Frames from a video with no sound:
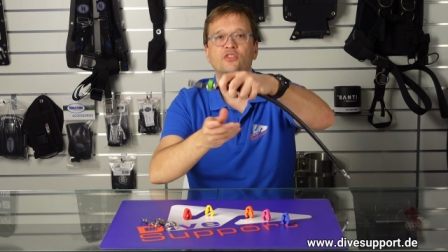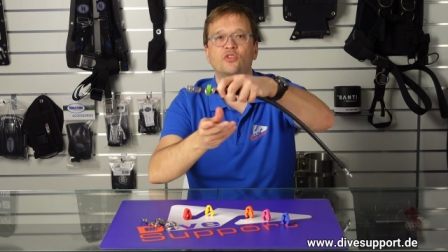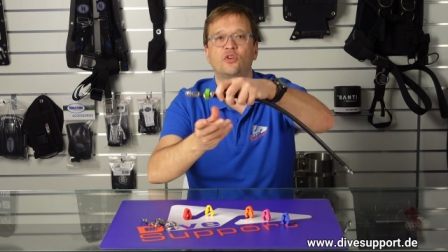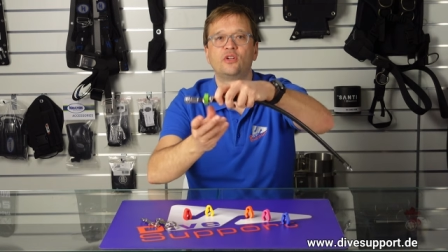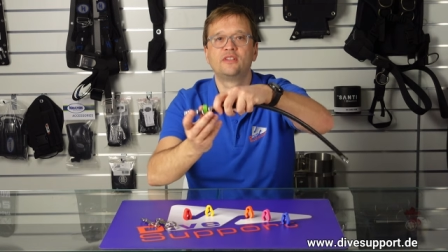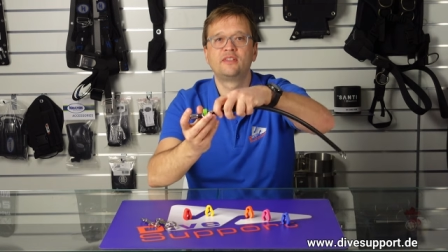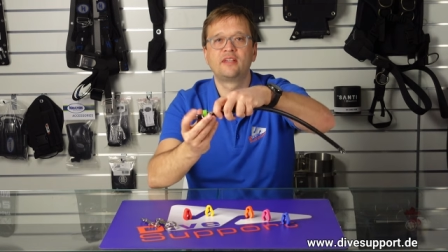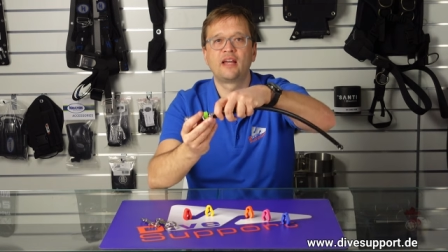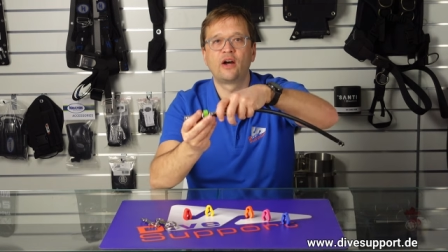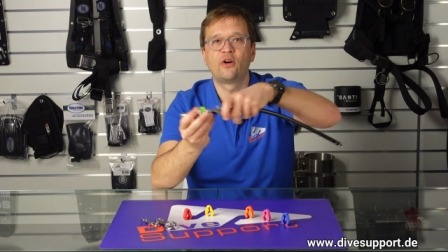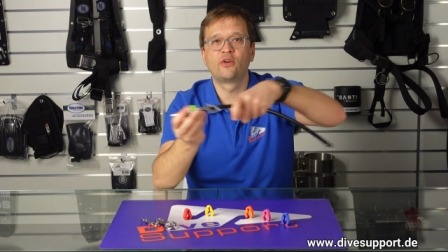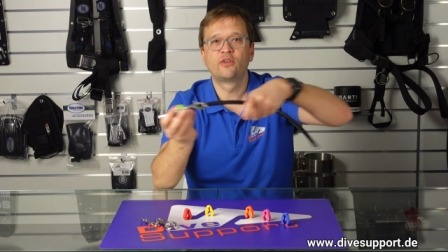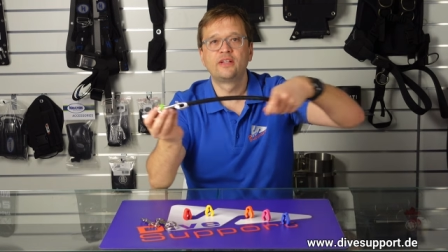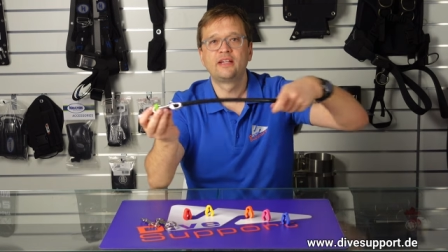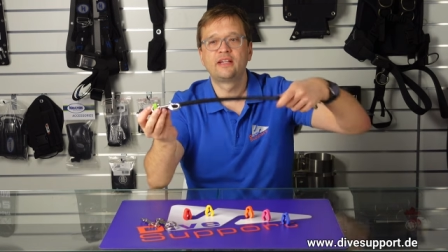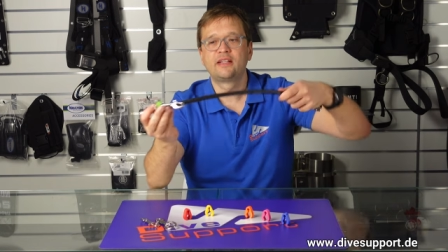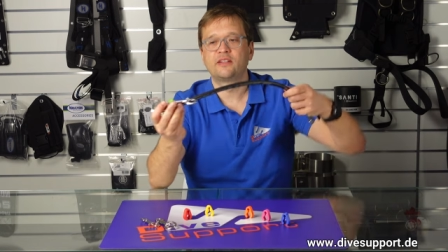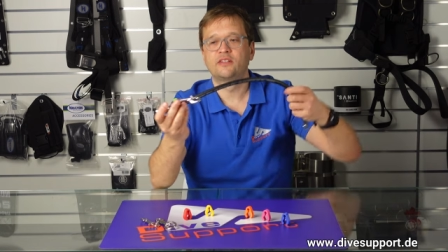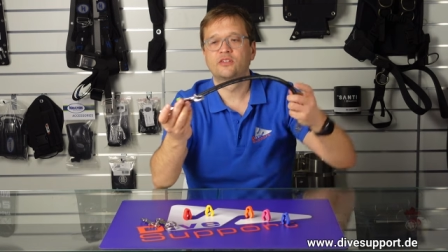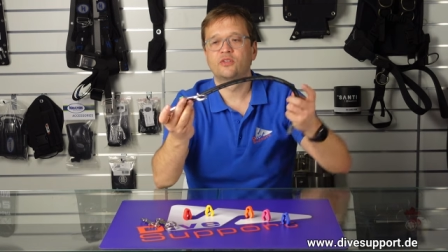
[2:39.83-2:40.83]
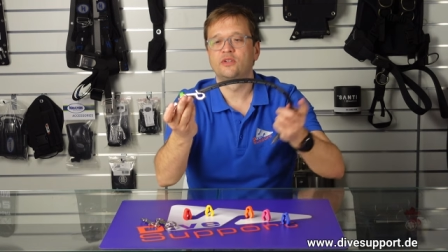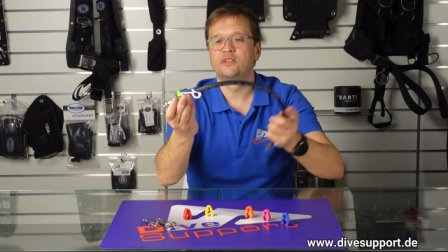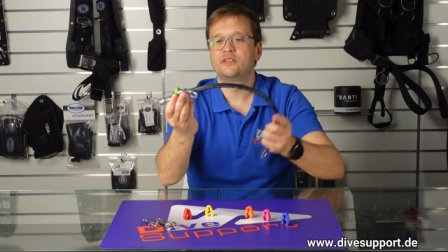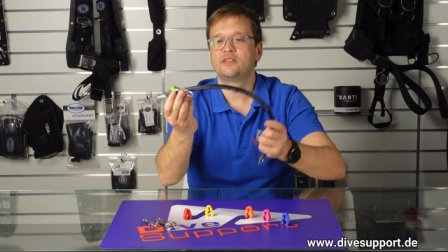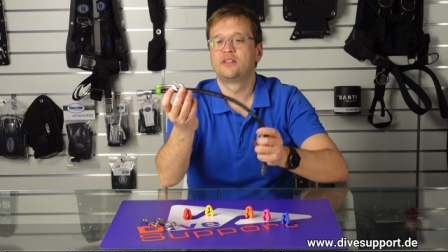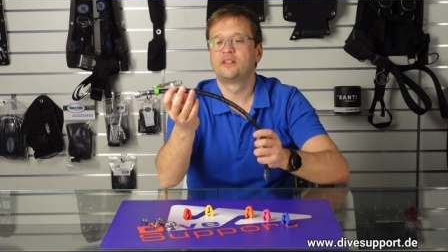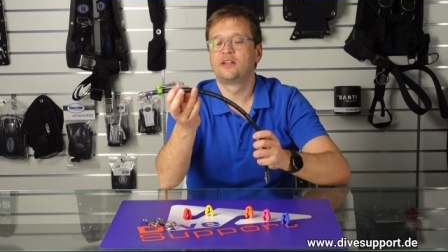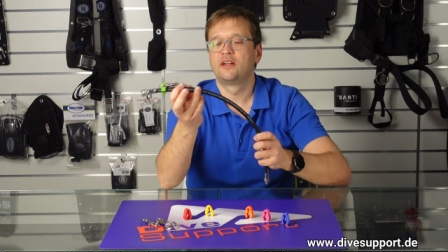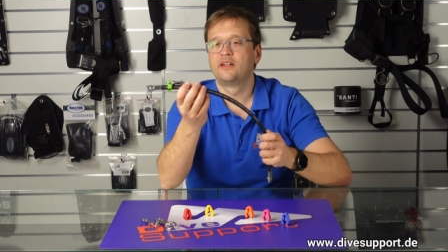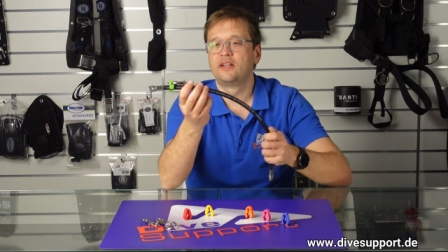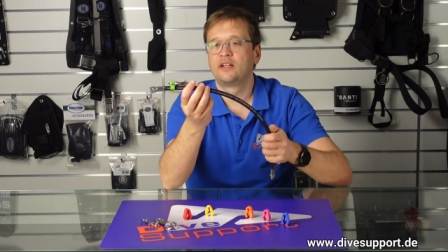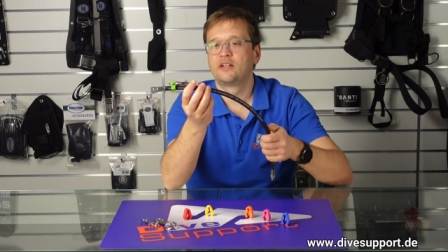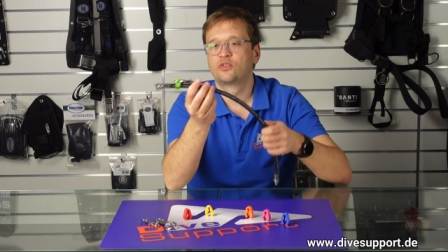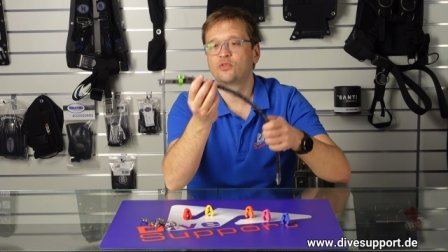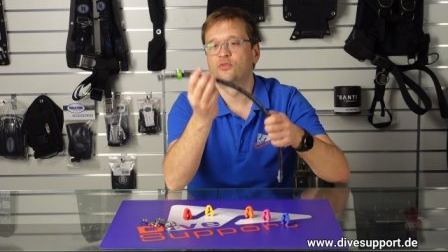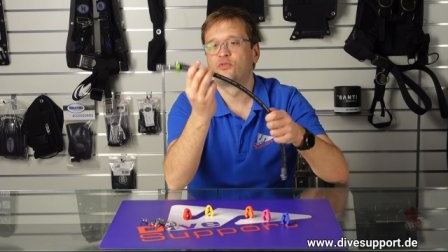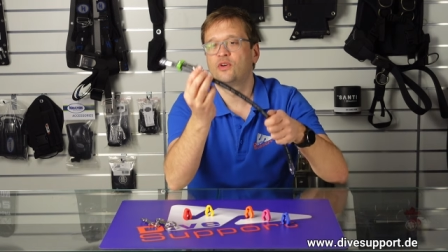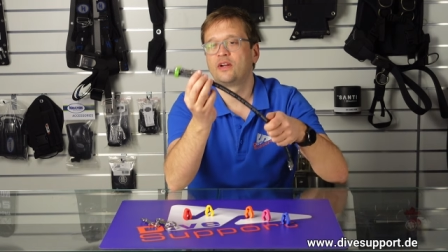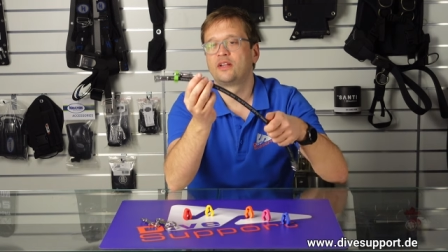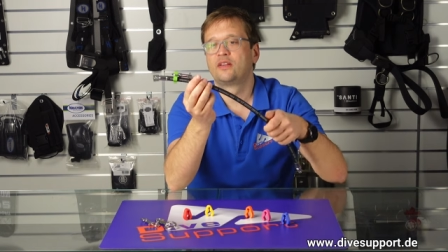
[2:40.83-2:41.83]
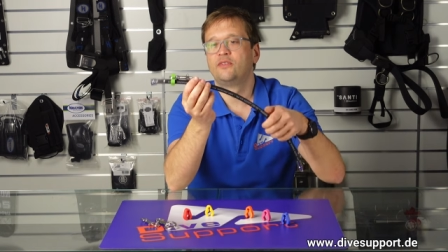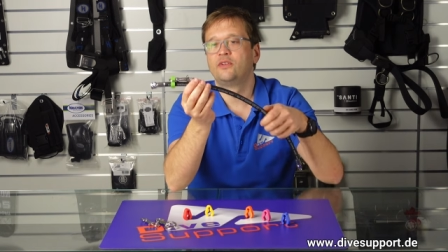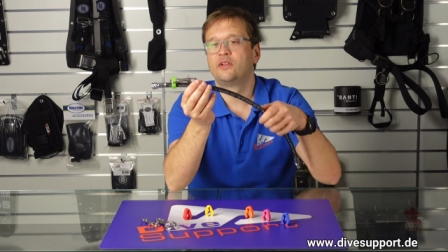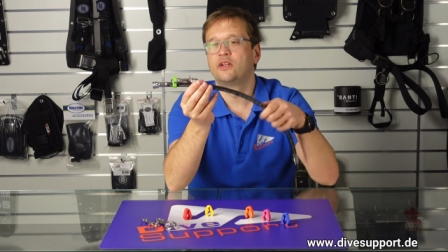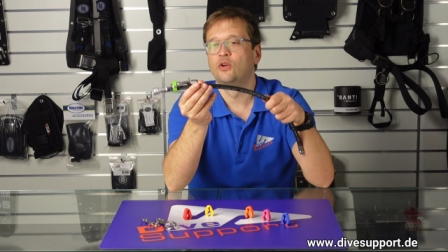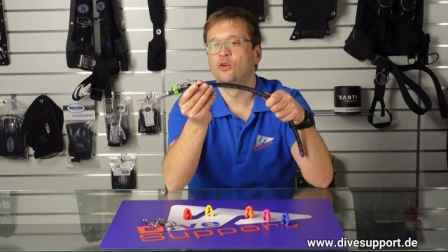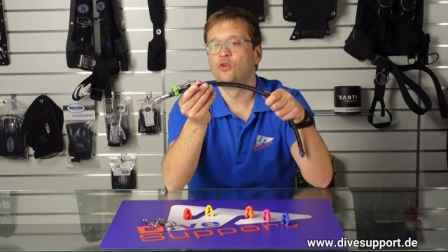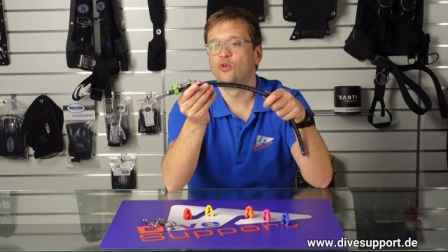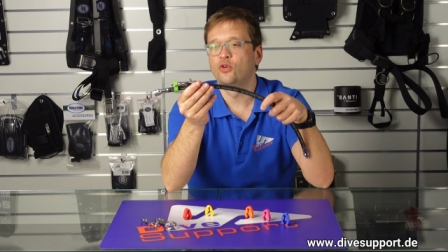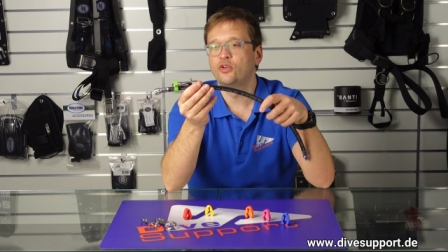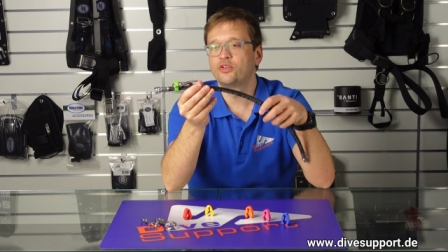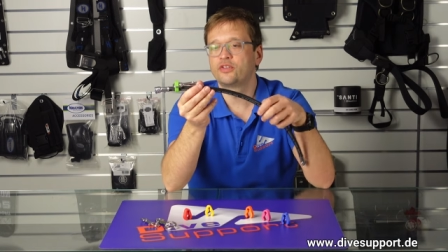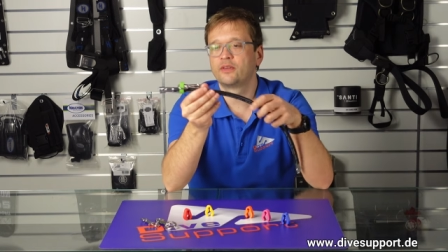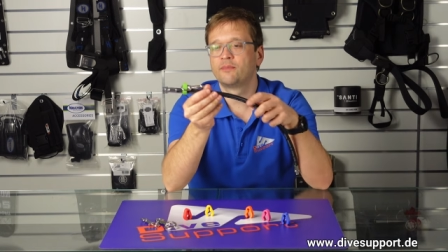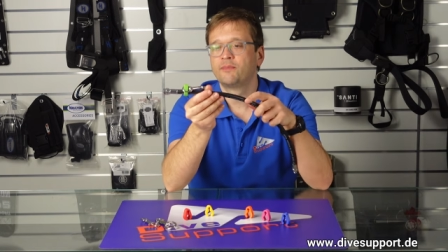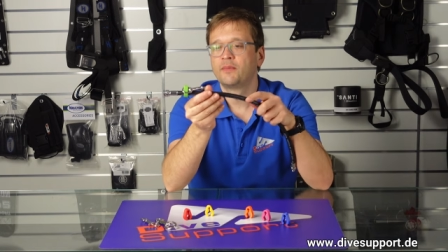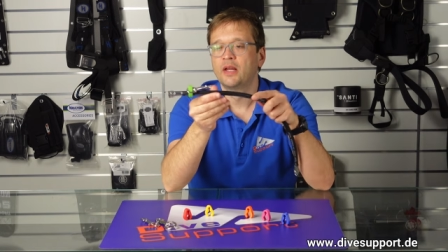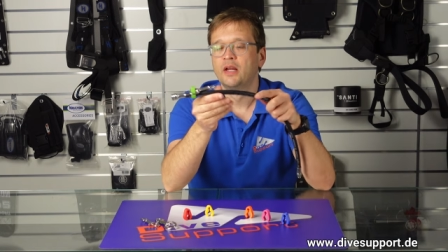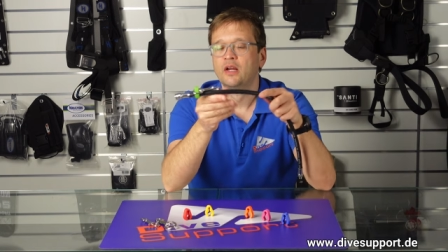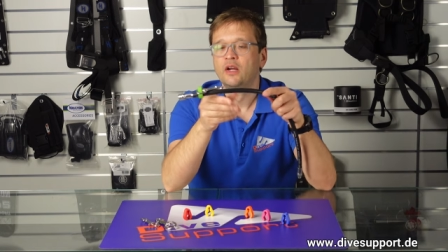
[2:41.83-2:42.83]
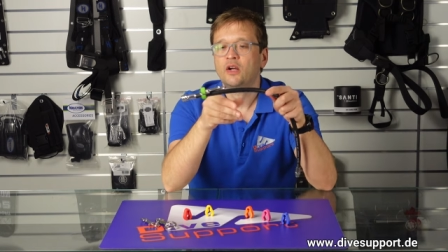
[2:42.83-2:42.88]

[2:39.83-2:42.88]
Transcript: soll sie auch nicht, das soll sich ja nicht sofort wieder lösen.